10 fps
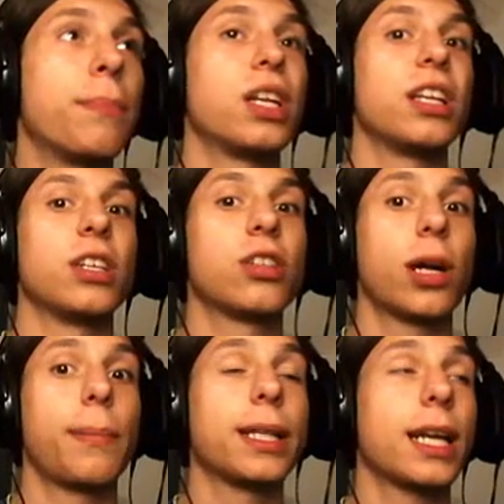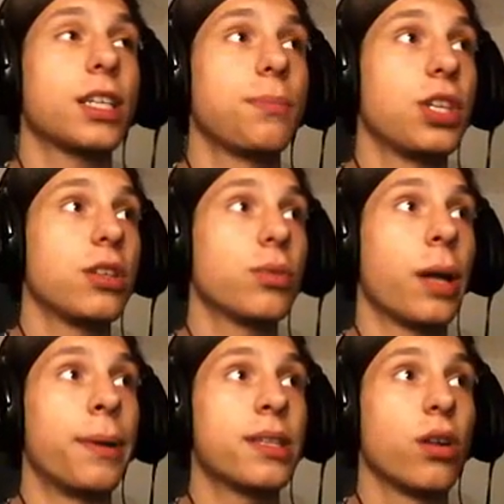przelecieć, to chyba na razie mi się nie
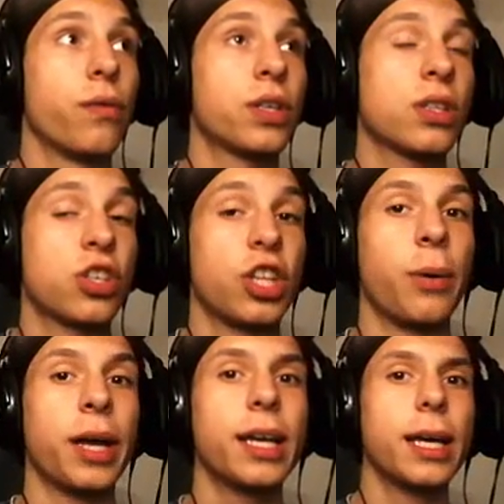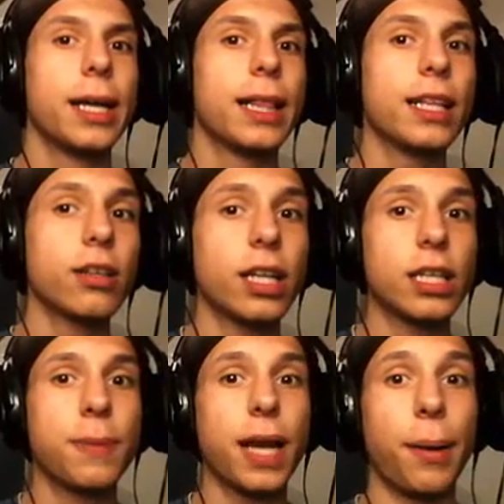uda bez nowych skrzydełek. Dlatego na nie
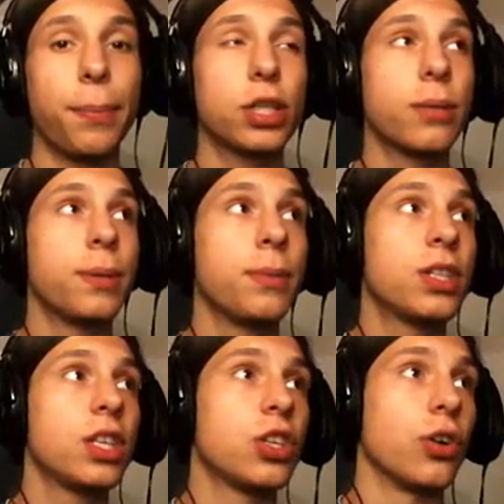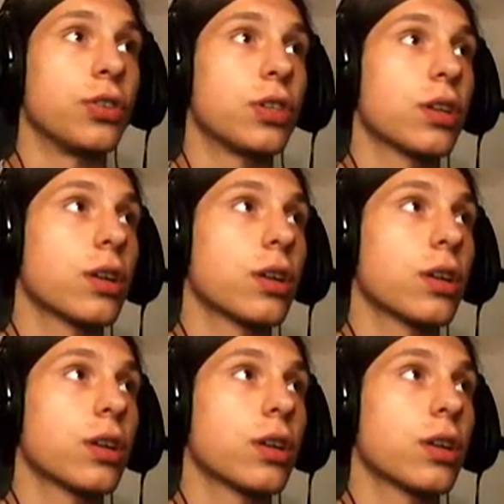zbieramy, potrzebny mi 1000.